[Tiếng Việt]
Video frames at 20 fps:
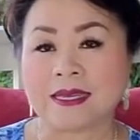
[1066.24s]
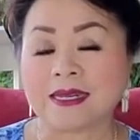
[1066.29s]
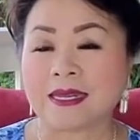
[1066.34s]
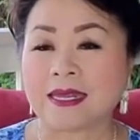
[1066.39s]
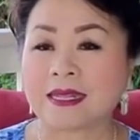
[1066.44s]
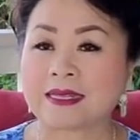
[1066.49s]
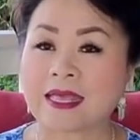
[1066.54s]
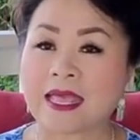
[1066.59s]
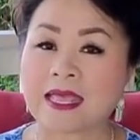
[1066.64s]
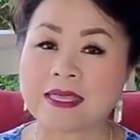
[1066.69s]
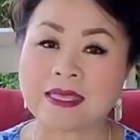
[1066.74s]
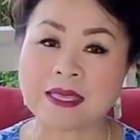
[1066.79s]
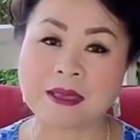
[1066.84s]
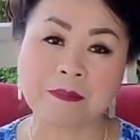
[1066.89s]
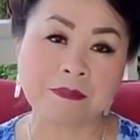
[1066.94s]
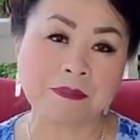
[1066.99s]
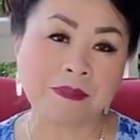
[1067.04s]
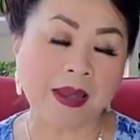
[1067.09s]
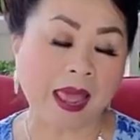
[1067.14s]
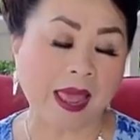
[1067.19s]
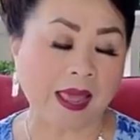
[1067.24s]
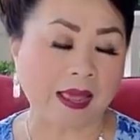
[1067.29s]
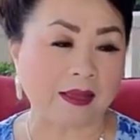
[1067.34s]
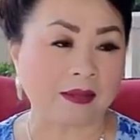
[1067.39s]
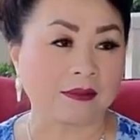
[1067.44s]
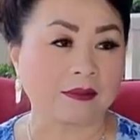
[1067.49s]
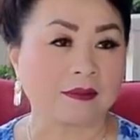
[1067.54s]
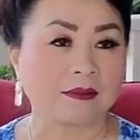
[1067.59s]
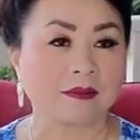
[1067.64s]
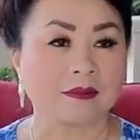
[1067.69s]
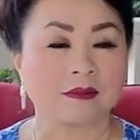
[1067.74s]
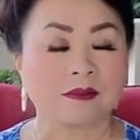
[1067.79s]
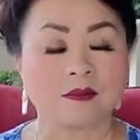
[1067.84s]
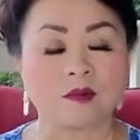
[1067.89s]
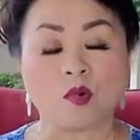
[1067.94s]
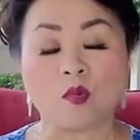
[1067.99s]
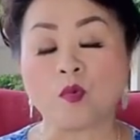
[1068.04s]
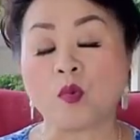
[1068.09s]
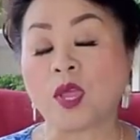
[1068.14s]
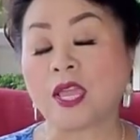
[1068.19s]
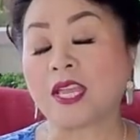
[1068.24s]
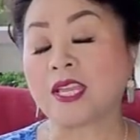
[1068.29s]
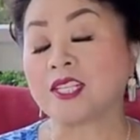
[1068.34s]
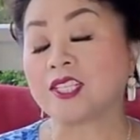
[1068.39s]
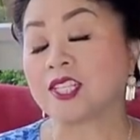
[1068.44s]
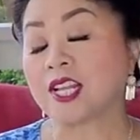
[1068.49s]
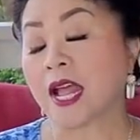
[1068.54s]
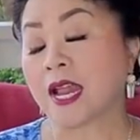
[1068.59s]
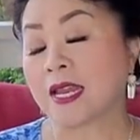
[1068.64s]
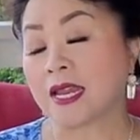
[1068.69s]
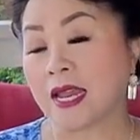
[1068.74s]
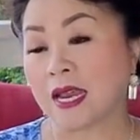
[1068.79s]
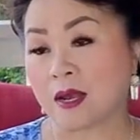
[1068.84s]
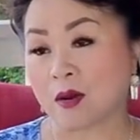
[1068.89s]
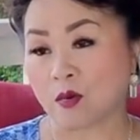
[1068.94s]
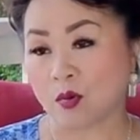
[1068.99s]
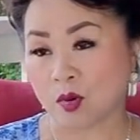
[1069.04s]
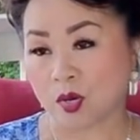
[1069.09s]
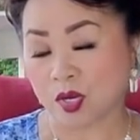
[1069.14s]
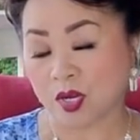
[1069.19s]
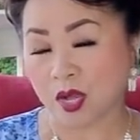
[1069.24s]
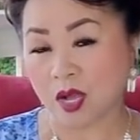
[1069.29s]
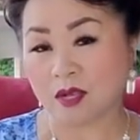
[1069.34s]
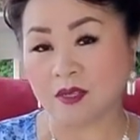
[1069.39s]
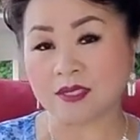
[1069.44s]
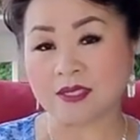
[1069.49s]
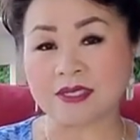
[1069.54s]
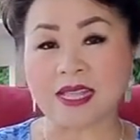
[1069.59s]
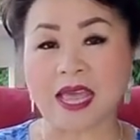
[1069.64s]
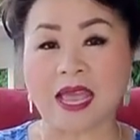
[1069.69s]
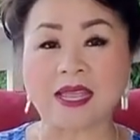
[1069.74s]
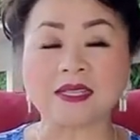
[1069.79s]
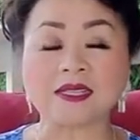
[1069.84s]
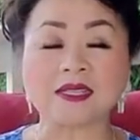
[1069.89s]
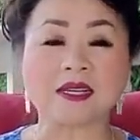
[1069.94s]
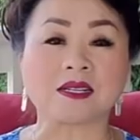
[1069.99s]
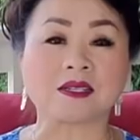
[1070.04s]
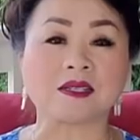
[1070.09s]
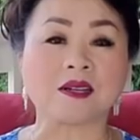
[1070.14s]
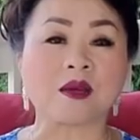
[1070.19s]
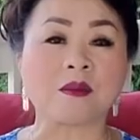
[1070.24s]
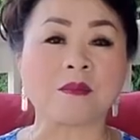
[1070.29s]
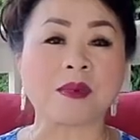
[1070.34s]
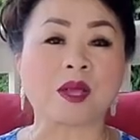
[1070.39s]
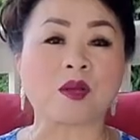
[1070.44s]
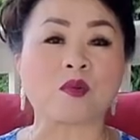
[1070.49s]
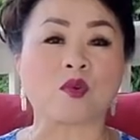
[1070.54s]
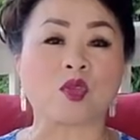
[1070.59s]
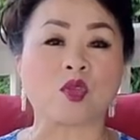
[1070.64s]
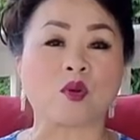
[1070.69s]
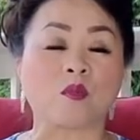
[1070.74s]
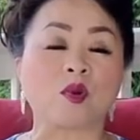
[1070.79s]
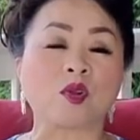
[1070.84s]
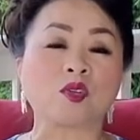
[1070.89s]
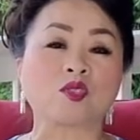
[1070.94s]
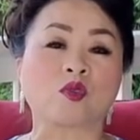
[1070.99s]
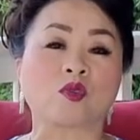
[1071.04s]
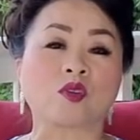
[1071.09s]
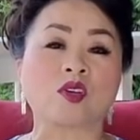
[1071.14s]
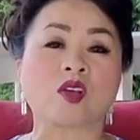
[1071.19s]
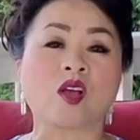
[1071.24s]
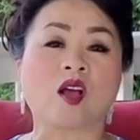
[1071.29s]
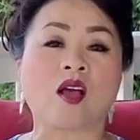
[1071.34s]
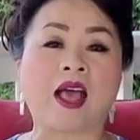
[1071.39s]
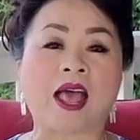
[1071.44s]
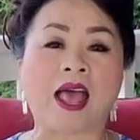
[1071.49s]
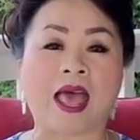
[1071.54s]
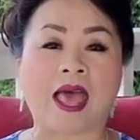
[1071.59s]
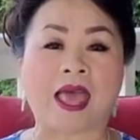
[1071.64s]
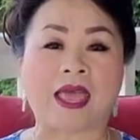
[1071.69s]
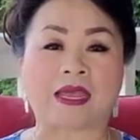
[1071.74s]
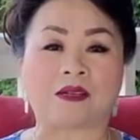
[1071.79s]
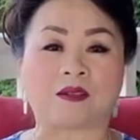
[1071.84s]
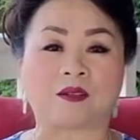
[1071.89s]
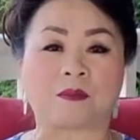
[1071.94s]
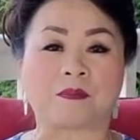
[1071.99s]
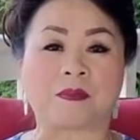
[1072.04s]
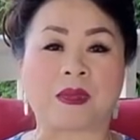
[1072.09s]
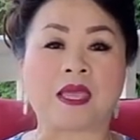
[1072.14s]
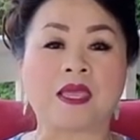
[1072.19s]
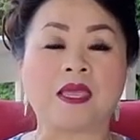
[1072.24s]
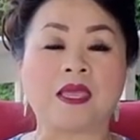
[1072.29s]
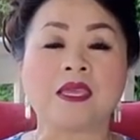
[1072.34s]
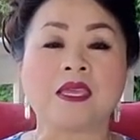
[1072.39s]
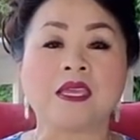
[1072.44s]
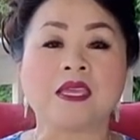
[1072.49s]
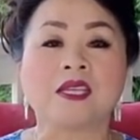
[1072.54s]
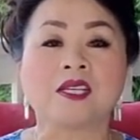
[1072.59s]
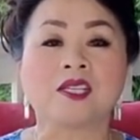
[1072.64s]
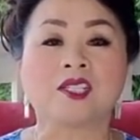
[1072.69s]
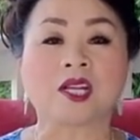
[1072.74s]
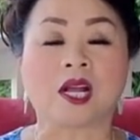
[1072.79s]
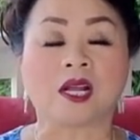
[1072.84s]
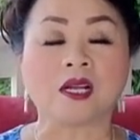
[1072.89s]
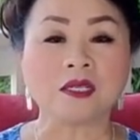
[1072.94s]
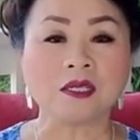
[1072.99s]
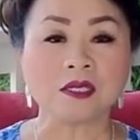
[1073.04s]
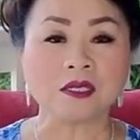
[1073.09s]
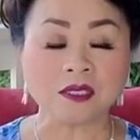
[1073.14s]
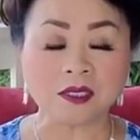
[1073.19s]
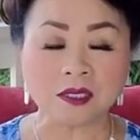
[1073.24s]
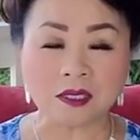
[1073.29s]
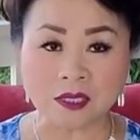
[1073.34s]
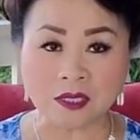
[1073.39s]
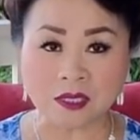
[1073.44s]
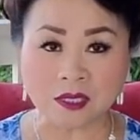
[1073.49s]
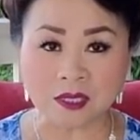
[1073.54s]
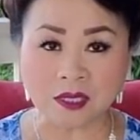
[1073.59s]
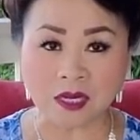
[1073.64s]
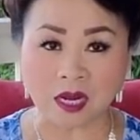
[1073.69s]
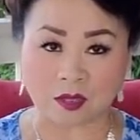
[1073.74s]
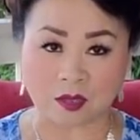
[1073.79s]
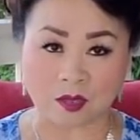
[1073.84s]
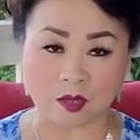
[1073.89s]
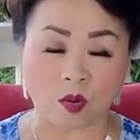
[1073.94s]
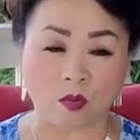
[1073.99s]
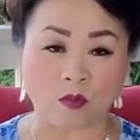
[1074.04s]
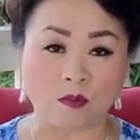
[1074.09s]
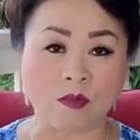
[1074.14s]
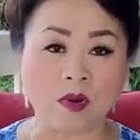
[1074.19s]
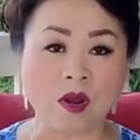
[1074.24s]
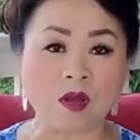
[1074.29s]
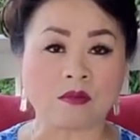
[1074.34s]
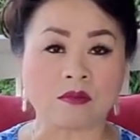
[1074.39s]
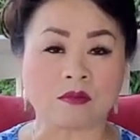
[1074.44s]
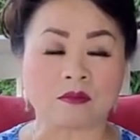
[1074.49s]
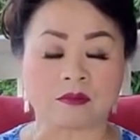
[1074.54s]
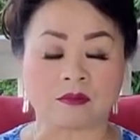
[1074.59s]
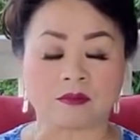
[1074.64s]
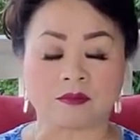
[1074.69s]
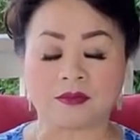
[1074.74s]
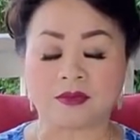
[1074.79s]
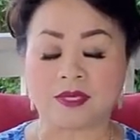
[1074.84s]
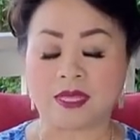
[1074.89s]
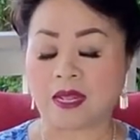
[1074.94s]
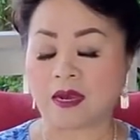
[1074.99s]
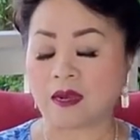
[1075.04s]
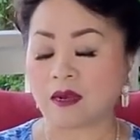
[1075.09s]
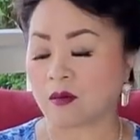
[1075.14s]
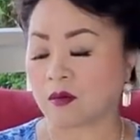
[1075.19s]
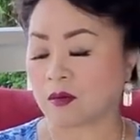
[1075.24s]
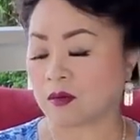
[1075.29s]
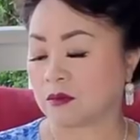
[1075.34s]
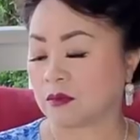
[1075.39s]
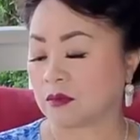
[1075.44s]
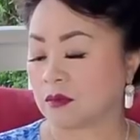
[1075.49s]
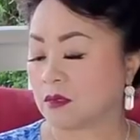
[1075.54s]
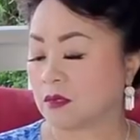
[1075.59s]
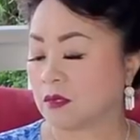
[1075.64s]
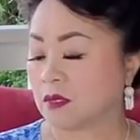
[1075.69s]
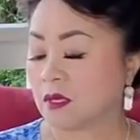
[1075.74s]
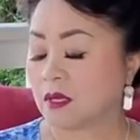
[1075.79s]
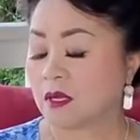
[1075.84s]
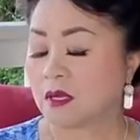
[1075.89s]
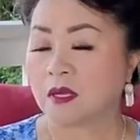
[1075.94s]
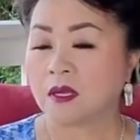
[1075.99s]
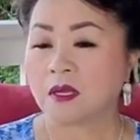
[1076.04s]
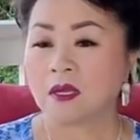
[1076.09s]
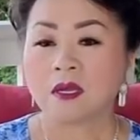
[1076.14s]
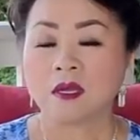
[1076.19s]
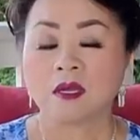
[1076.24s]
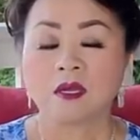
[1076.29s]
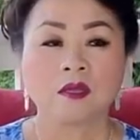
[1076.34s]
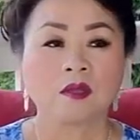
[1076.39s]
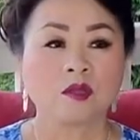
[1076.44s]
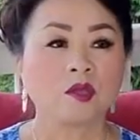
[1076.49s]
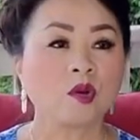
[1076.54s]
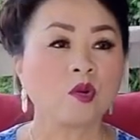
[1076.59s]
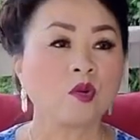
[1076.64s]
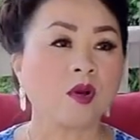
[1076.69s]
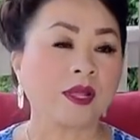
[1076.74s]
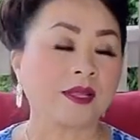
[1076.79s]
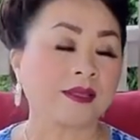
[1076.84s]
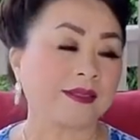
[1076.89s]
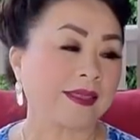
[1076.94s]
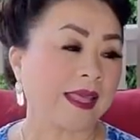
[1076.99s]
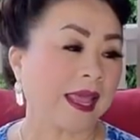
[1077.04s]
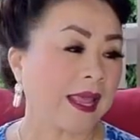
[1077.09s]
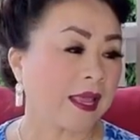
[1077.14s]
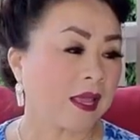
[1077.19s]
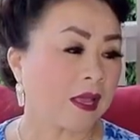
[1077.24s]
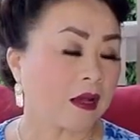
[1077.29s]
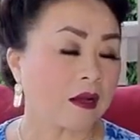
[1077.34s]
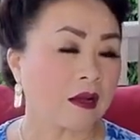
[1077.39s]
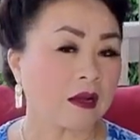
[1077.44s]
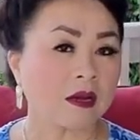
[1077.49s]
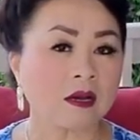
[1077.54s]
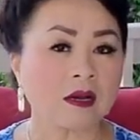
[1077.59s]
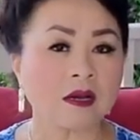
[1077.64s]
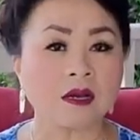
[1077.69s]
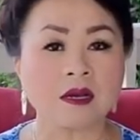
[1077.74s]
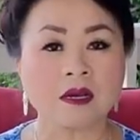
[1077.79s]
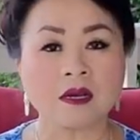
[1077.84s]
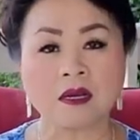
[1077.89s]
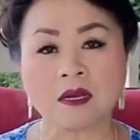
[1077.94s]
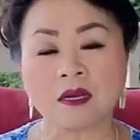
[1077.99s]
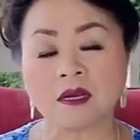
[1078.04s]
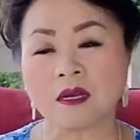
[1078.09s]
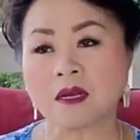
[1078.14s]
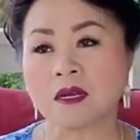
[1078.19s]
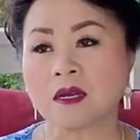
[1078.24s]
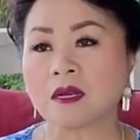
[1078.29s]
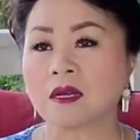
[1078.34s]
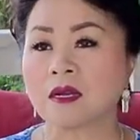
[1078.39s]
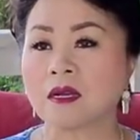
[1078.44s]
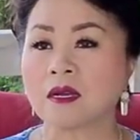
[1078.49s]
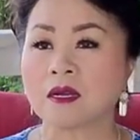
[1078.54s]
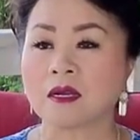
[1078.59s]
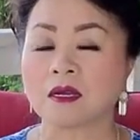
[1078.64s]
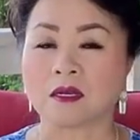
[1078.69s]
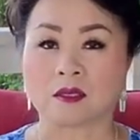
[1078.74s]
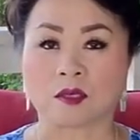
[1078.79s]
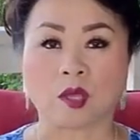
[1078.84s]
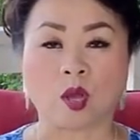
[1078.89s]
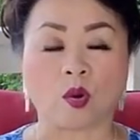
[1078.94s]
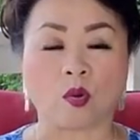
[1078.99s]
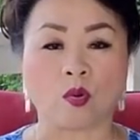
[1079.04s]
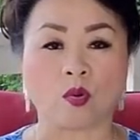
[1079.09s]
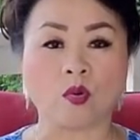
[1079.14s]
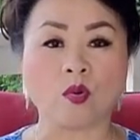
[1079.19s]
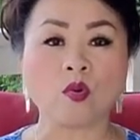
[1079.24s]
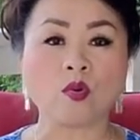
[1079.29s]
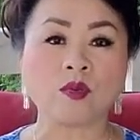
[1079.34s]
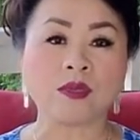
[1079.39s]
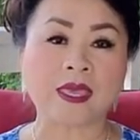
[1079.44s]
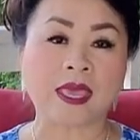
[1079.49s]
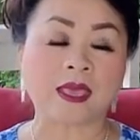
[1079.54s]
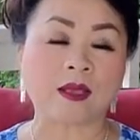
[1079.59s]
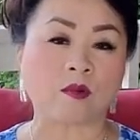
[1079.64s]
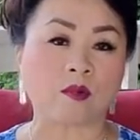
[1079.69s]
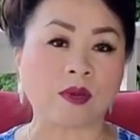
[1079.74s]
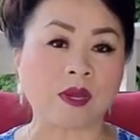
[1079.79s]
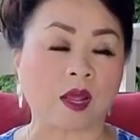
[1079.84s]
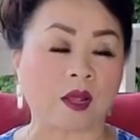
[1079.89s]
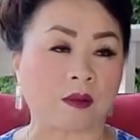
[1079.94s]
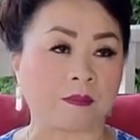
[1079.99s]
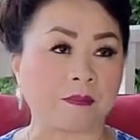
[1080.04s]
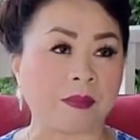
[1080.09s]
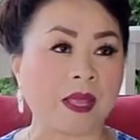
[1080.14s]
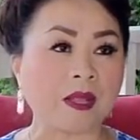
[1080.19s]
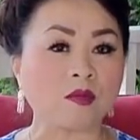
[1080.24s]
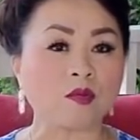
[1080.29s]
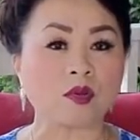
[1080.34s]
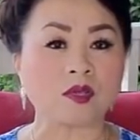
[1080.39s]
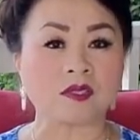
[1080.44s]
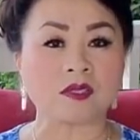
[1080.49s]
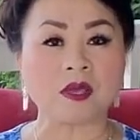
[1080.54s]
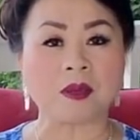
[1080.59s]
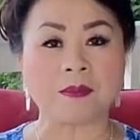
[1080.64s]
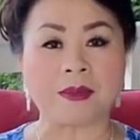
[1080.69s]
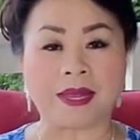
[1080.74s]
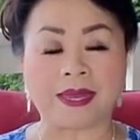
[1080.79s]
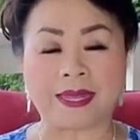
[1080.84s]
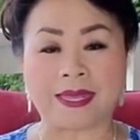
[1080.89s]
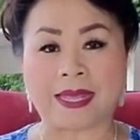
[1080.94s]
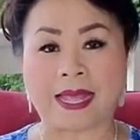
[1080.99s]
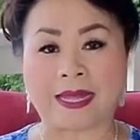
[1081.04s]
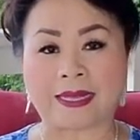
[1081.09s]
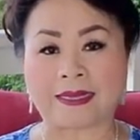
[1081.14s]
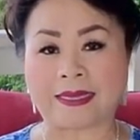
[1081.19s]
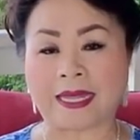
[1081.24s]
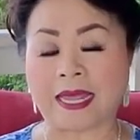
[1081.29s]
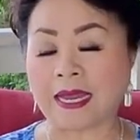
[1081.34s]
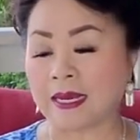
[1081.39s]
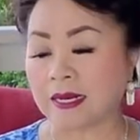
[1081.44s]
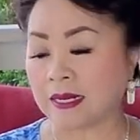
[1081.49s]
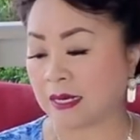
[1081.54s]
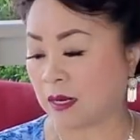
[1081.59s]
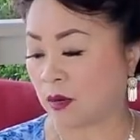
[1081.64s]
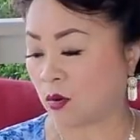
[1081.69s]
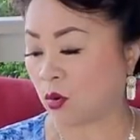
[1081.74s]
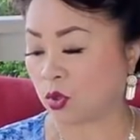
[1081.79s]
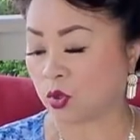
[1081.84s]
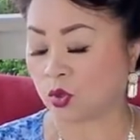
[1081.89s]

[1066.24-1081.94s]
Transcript: nó tay chim plà cụ mua ý ra nè lùng cơ sai tận nó mà cụ yêu mất cho cơ hại cho bé sợ để tổn lòng thiết lộ đua tê ờ thầu u chê của nhà bé tôi cho mình là cà tê này là có